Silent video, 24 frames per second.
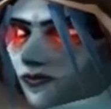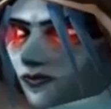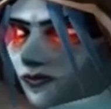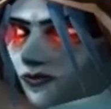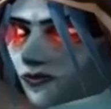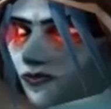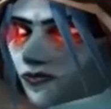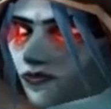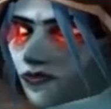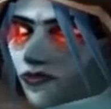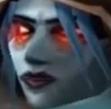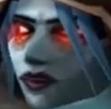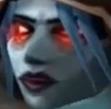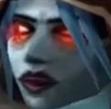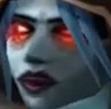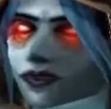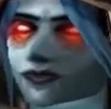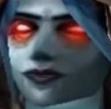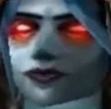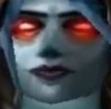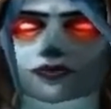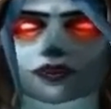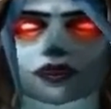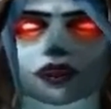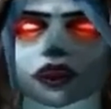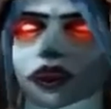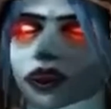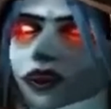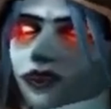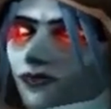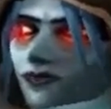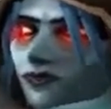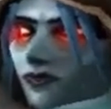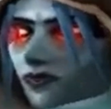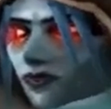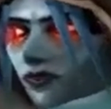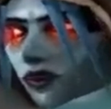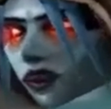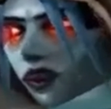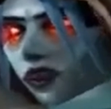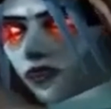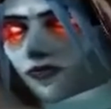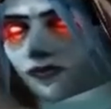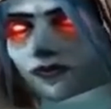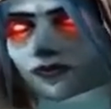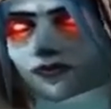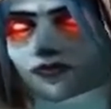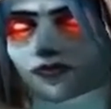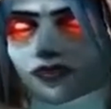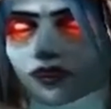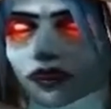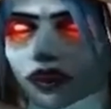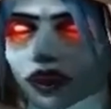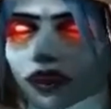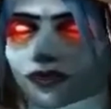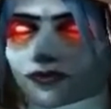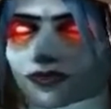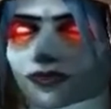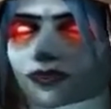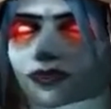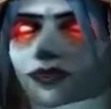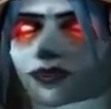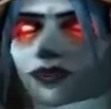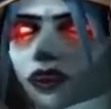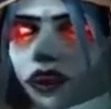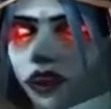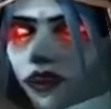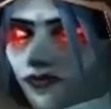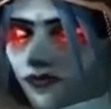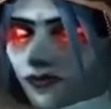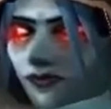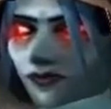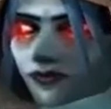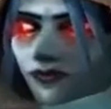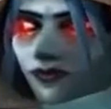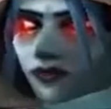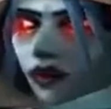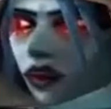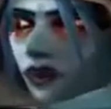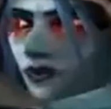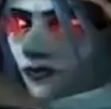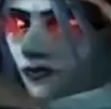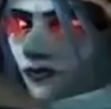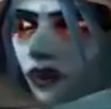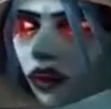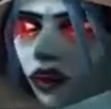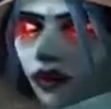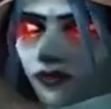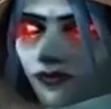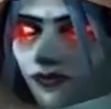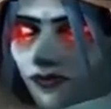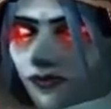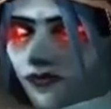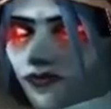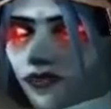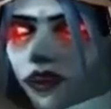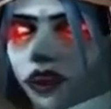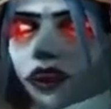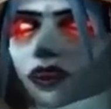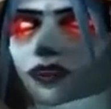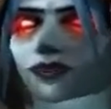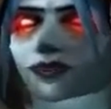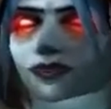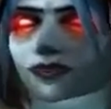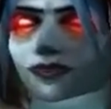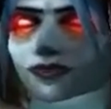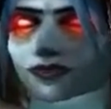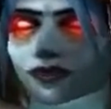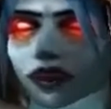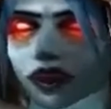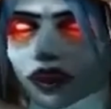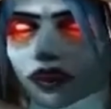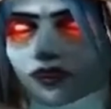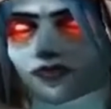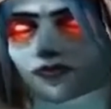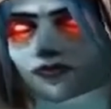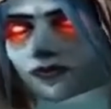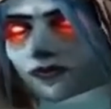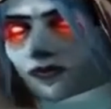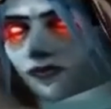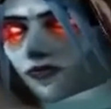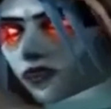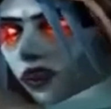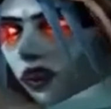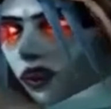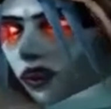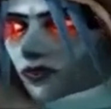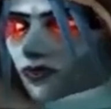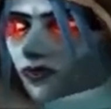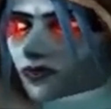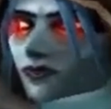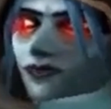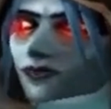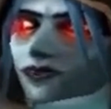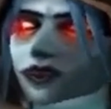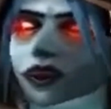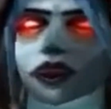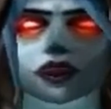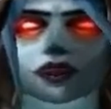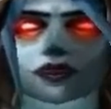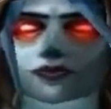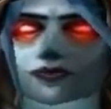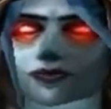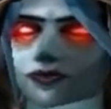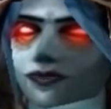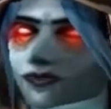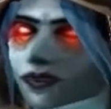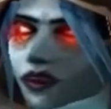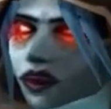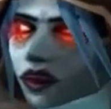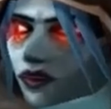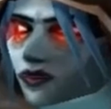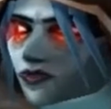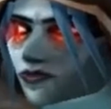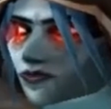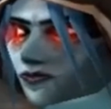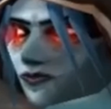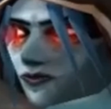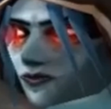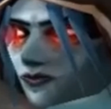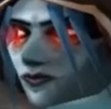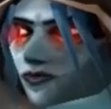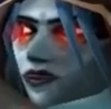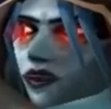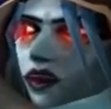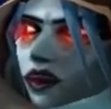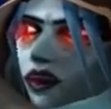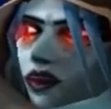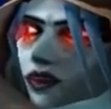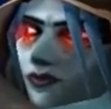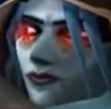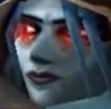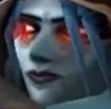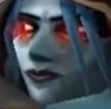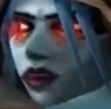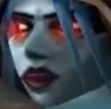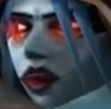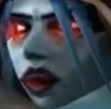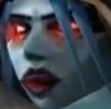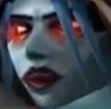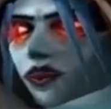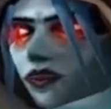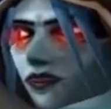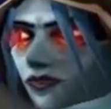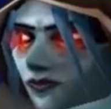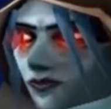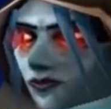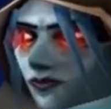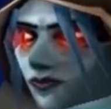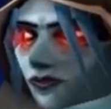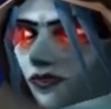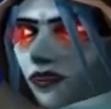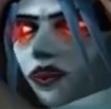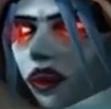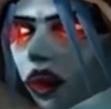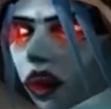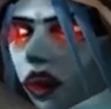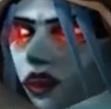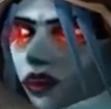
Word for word: Une mort rapide Comme celle que vous m'avez infligée Non. Vous allez souffrir autant que moi.